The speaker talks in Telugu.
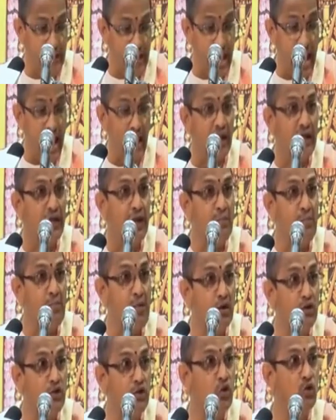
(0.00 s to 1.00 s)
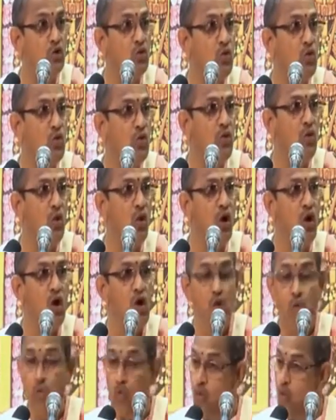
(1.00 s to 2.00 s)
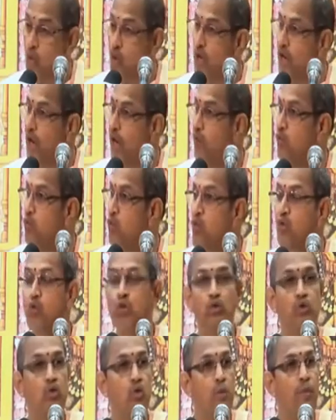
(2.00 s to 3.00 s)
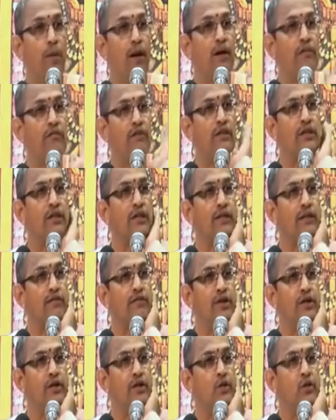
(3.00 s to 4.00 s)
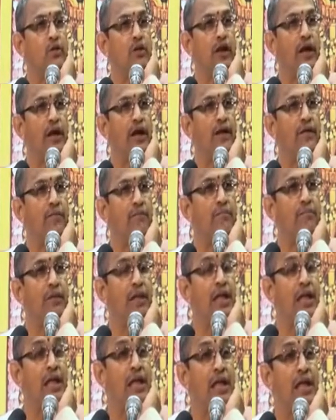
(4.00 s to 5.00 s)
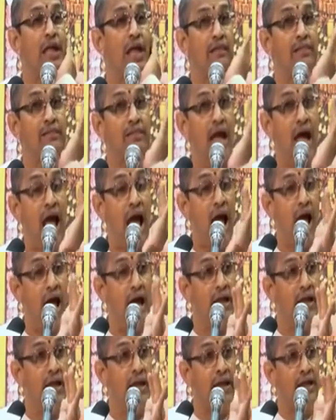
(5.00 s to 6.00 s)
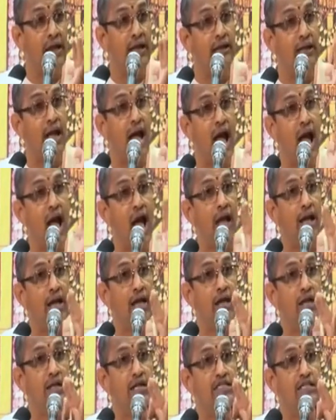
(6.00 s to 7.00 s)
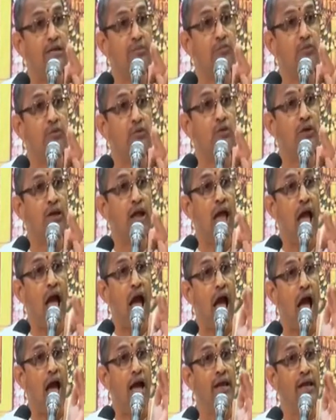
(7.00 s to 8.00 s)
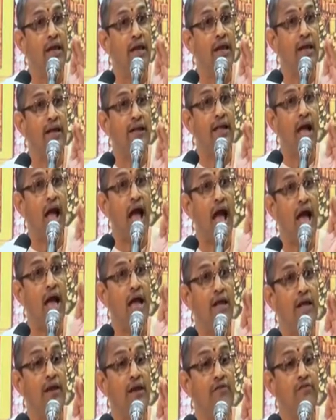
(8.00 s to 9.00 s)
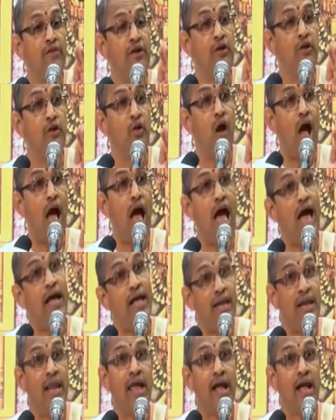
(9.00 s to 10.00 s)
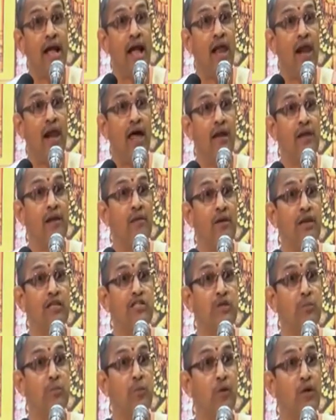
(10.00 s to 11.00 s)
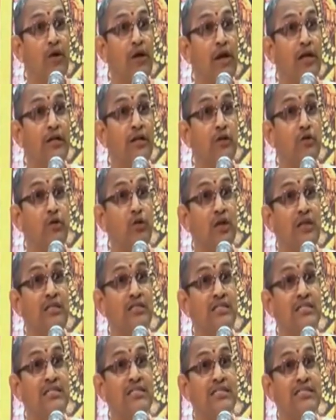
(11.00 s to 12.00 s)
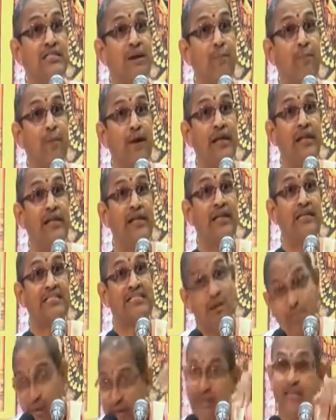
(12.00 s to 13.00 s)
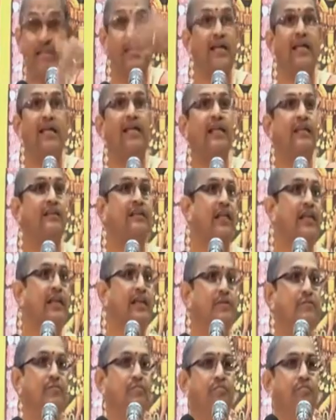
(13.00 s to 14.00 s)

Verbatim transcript: నేలకి మట్టుతూ ఊయల ఊగుతూ భగవత్ కథ వింటుండగా ఆయన కథ ఆయనకి చెప్తుంటే ఆయన కథ ఆయన వింటూ ఆయనే కాలాన్ని మరిచిపోయేటట్టు రచించి చెప్పగలిగిన సమర్థత కలిగిన తల్లి